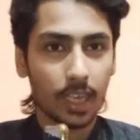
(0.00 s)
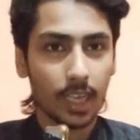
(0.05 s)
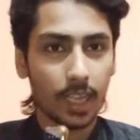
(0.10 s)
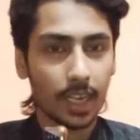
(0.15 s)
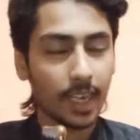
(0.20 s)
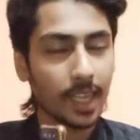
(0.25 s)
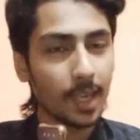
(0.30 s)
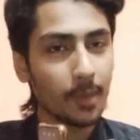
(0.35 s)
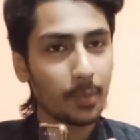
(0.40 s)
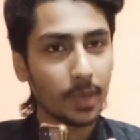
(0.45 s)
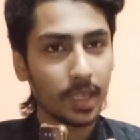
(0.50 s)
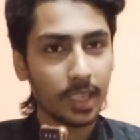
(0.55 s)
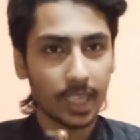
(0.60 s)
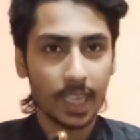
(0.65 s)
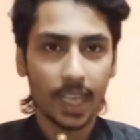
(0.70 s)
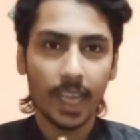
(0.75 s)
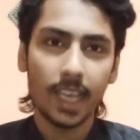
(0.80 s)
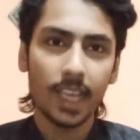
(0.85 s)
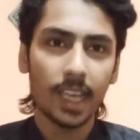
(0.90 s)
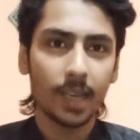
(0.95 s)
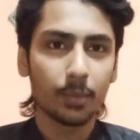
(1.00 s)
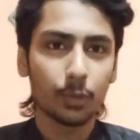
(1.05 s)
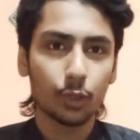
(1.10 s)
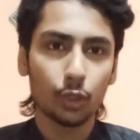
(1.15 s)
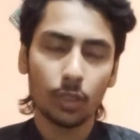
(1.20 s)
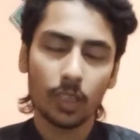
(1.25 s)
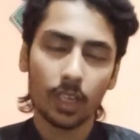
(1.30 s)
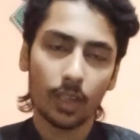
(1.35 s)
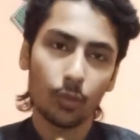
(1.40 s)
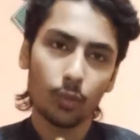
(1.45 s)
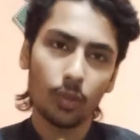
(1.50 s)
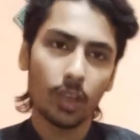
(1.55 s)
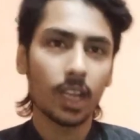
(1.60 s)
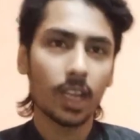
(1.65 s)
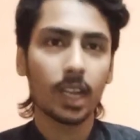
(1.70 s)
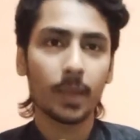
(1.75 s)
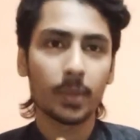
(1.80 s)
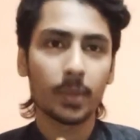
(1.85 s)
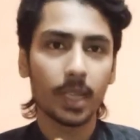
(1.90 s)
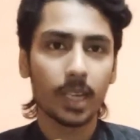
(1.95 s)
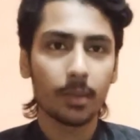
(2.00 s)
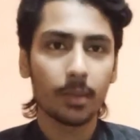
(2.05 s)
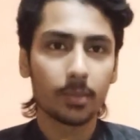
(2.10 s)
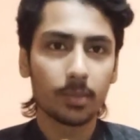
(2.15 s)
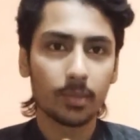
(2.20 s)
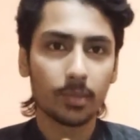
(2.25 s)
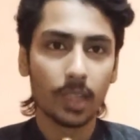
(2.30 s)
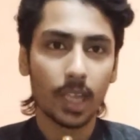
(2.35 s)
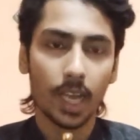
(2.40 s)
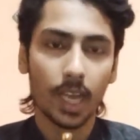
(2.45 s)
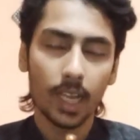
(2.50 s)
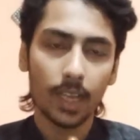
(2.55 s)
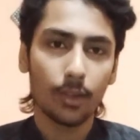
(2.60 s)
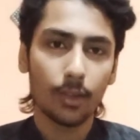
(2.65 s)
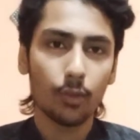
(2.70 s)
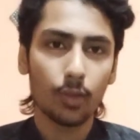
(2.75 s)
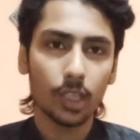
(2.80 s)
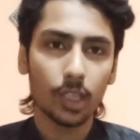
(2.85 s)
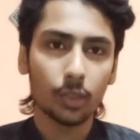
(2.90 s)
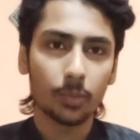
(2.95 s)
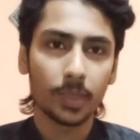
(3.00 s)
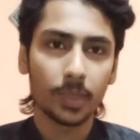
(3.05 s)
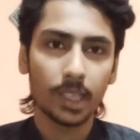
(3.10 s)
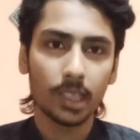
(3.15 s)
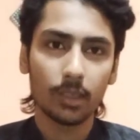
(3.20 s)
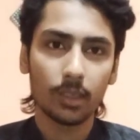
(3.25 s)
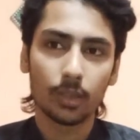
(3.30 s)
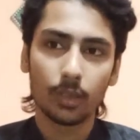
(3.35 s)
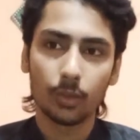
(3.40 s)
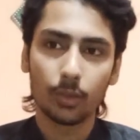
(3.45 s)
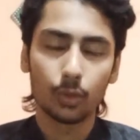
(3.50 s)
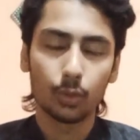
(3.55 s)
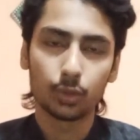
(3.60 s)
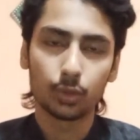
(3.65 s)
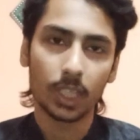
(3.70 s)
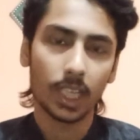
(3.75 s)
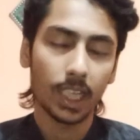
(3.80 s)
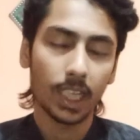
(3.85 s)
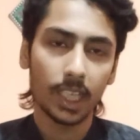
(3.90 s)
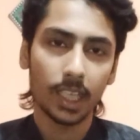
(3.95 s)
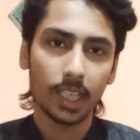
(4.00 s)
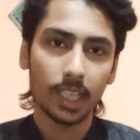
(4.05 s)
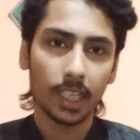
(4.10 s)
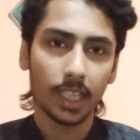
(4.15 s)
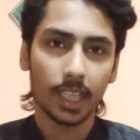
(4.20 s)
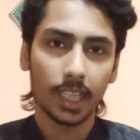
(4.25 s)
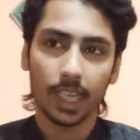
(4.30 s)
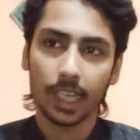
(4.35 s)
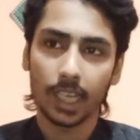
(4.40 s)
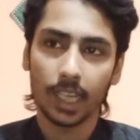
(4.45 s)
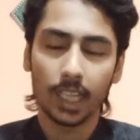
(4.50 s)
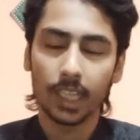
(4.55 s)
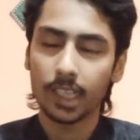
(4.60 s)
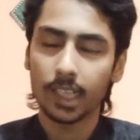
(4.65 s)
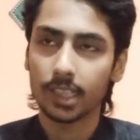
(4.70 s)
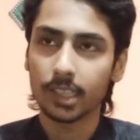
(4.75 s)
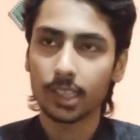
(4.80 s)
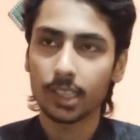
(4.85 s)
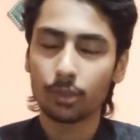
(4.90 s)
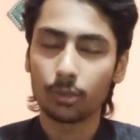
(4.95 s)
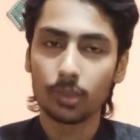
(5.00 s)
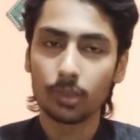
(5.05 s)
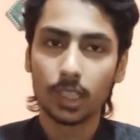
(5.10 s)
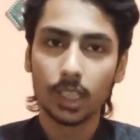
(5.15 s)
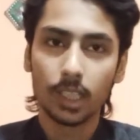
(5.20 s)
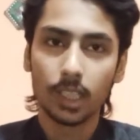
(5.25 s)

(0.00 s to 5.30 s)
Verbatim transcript: करना बनना है अब तो करूँगा ना फिर अब ना करूँगा तो फिर दूसरे कहेंगे कि यार नहीं करता तू